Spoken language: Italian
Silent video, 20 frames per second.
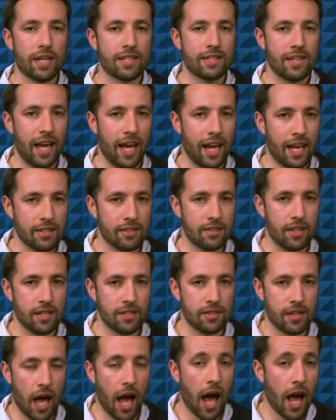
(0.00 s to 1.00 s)
la
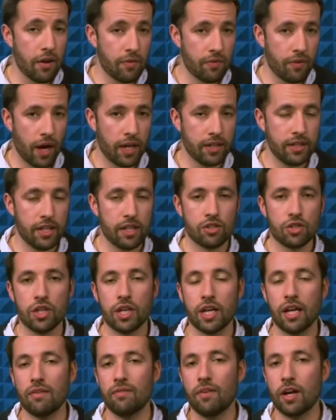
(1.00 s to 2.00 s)
stessa AIFA a dirci che il
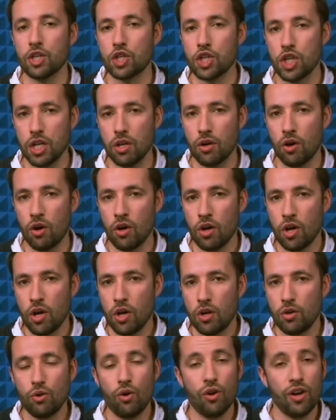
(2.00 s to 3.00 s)
vaccino
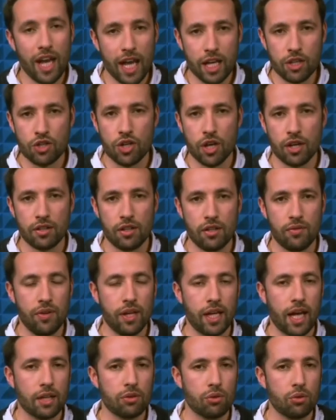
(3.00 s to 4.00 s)
non è
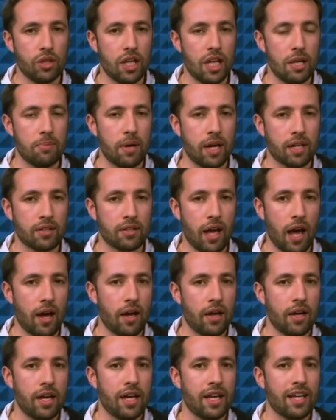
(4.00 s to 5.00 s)
certificato di libertà,
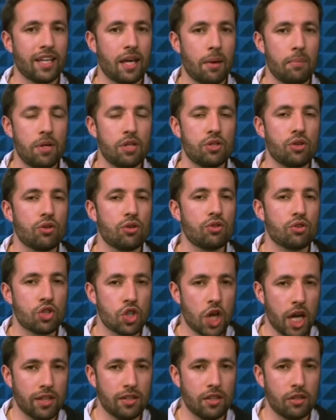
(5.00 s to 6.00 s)
che bisogno c'è
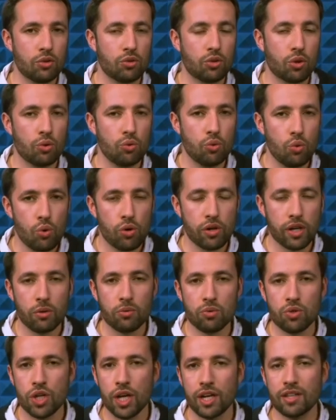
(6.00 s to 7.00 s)
di introdurre un
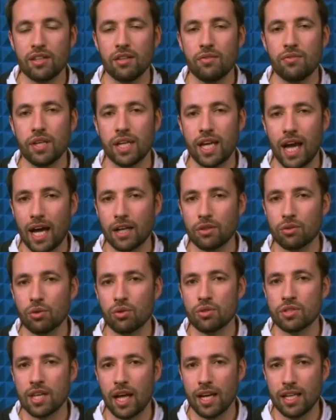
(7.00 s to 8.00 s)
certificato
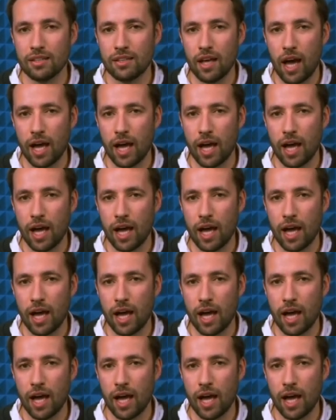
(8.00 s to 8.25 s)
sanitario